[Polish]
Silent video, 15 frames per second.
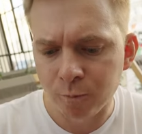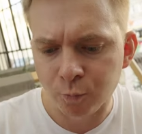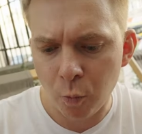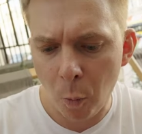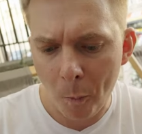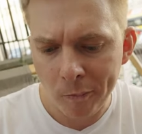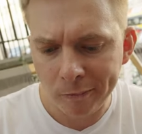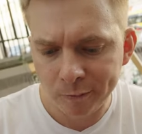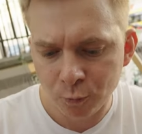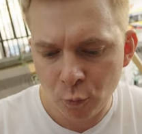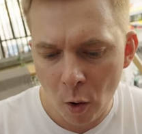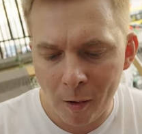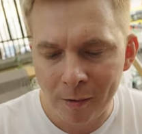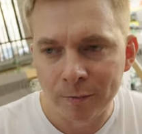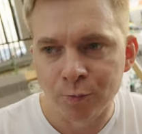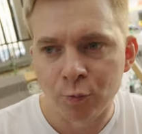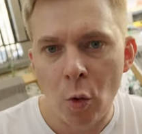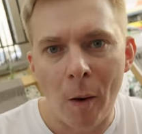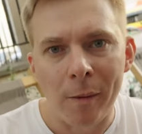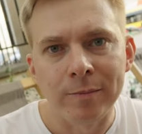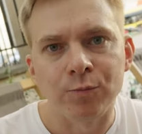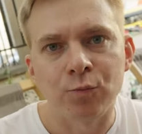hmm.
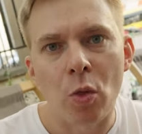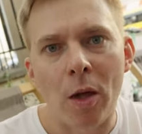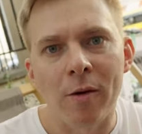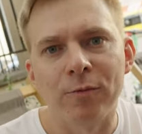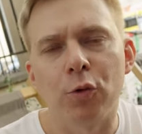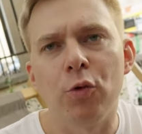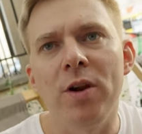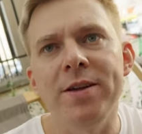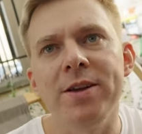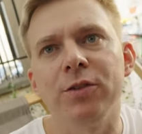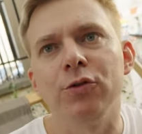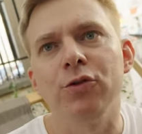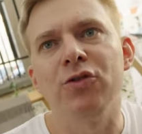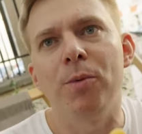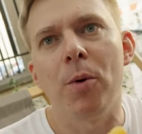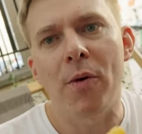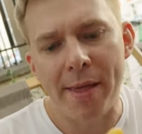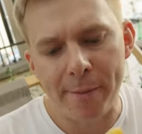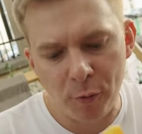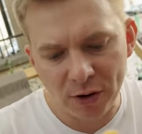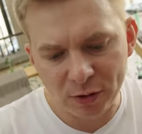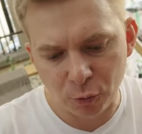W ogóle nie czuć, żeby
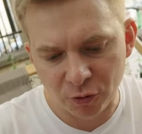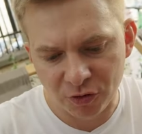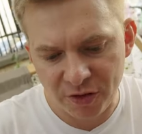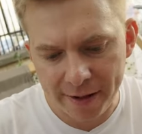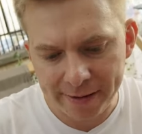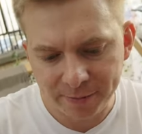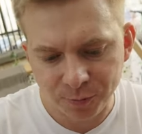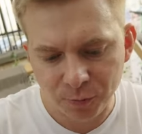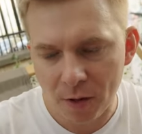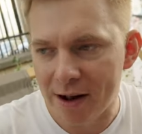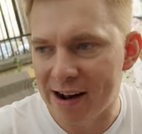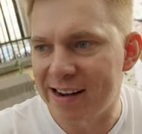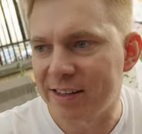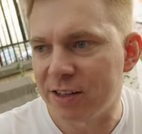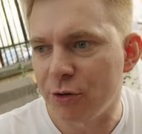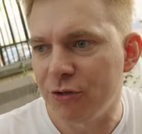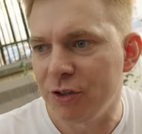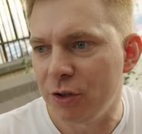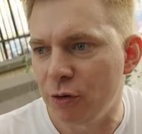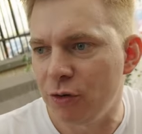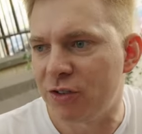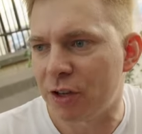ona była tłusta, ale już
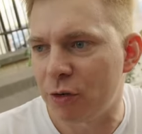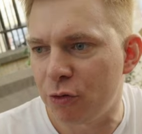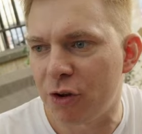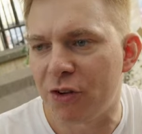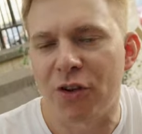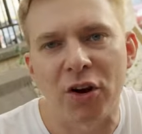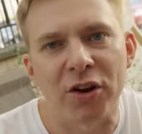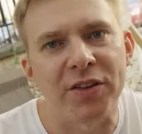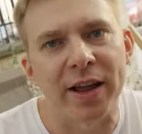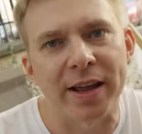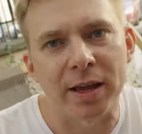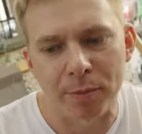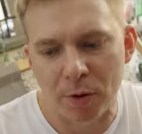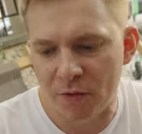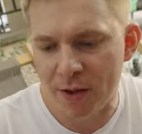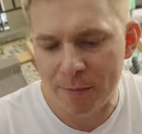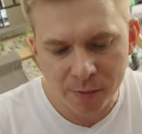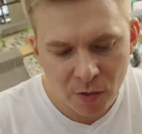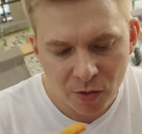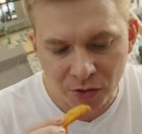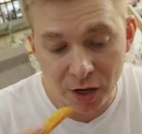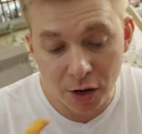nie czuć za dużo soli na niej, powiem.
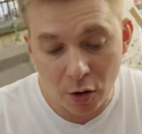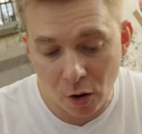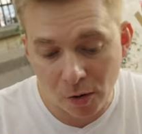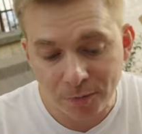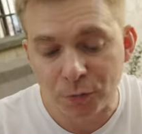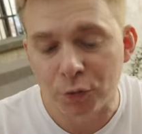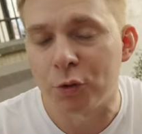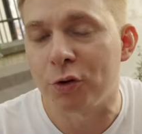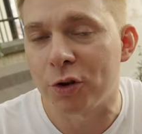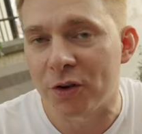No Tylko sól tu